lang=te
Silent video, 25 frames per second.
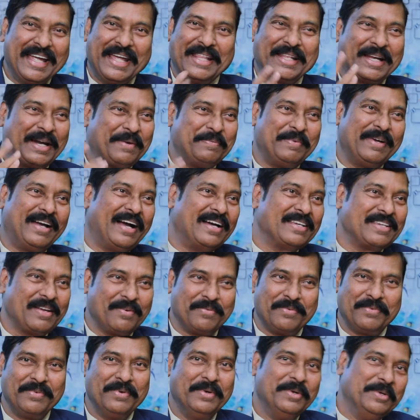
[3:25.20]
ఎందుకంటే బికాస్
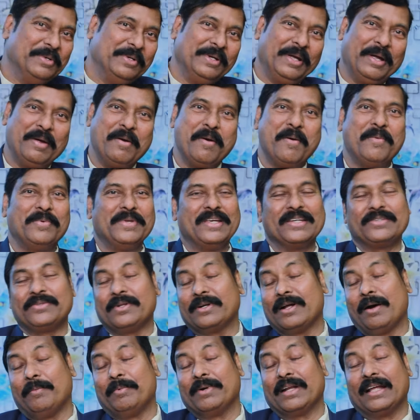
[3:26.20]
ఆఫ్ ah, ఏమేమో
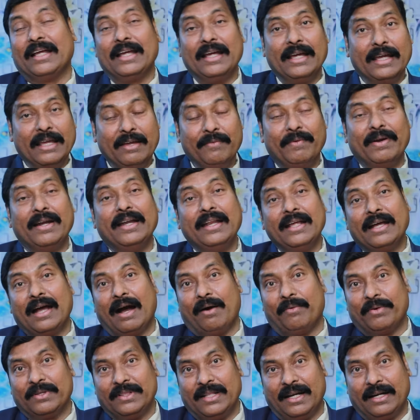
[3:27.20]
చేస్తున్నాం ఇవన్నీ
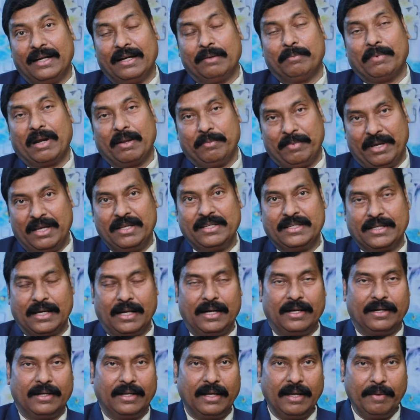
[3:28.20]
కావద్దంటే మనం ఏం
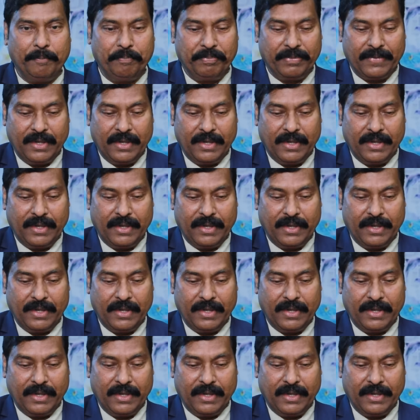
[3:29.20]
చేయాలంటే